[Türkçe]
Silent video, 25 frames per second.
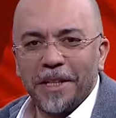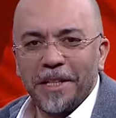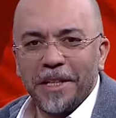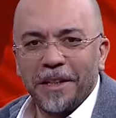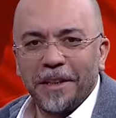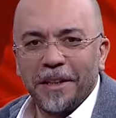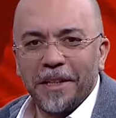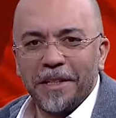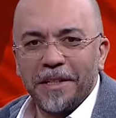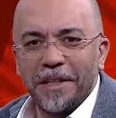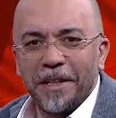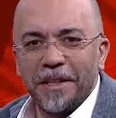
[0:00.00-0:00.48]

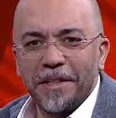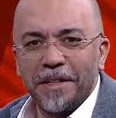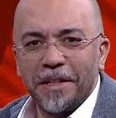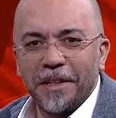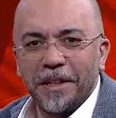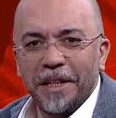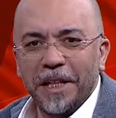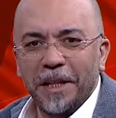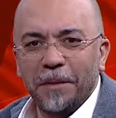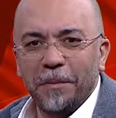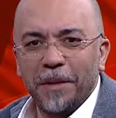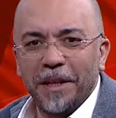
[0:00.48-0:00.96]
Gazetesi
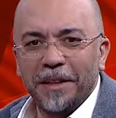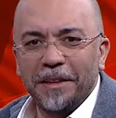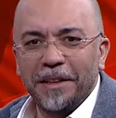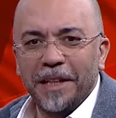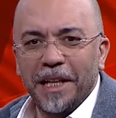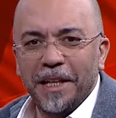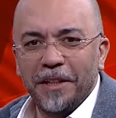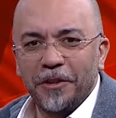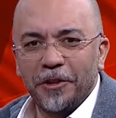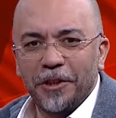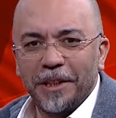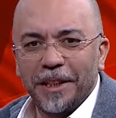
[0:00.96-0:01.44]
yazarı
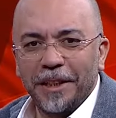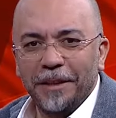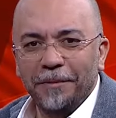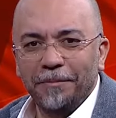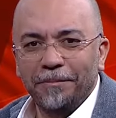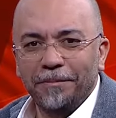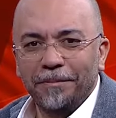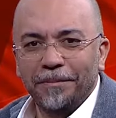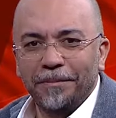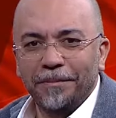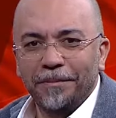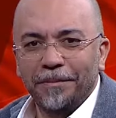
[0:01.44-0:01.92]
Hikmet Genç'le
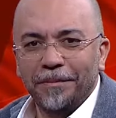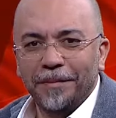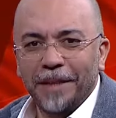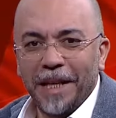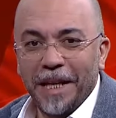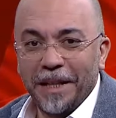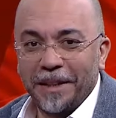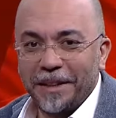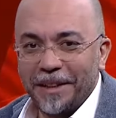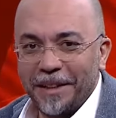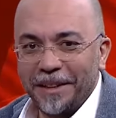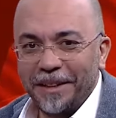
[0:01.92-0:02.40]

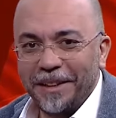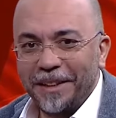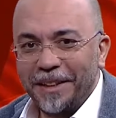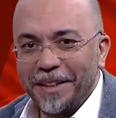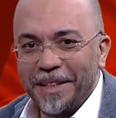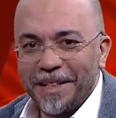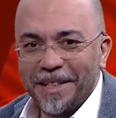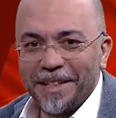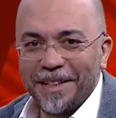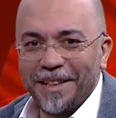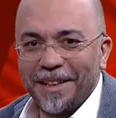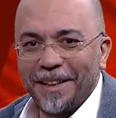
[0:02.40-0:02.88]

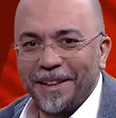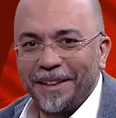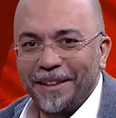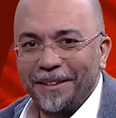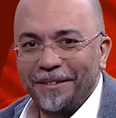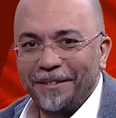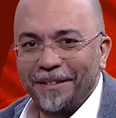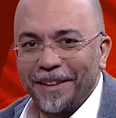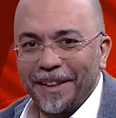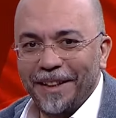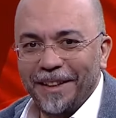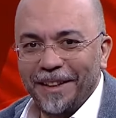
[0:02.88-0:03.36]
ekranlarınızda
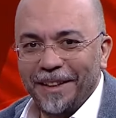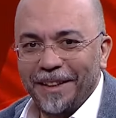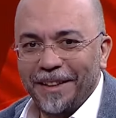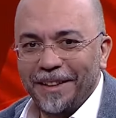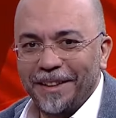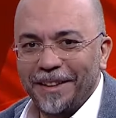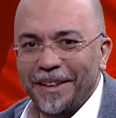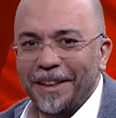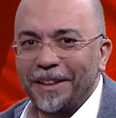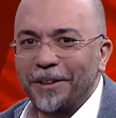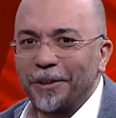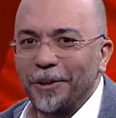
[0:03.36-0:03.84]
ve
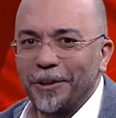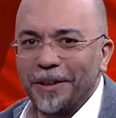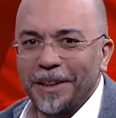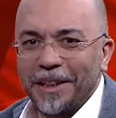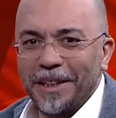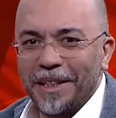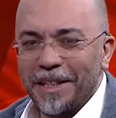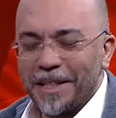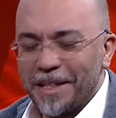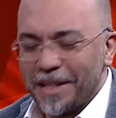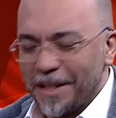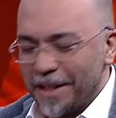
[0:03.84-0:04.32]

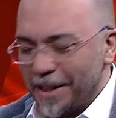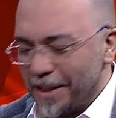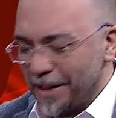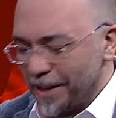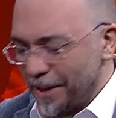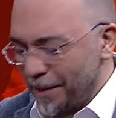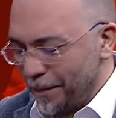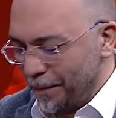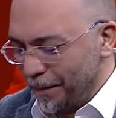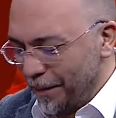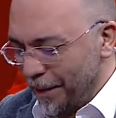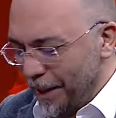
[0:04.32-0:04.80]

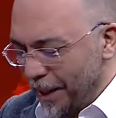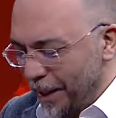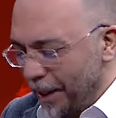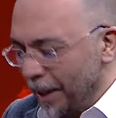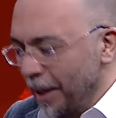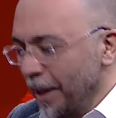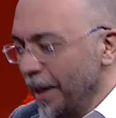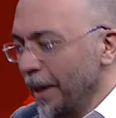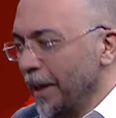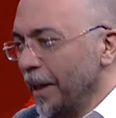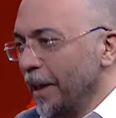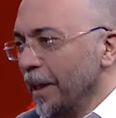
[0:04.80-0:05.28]
radyolarınızdayız.
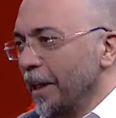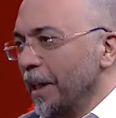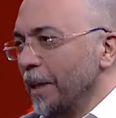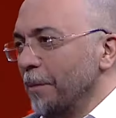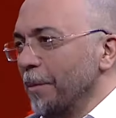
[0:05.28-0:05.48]
Evet.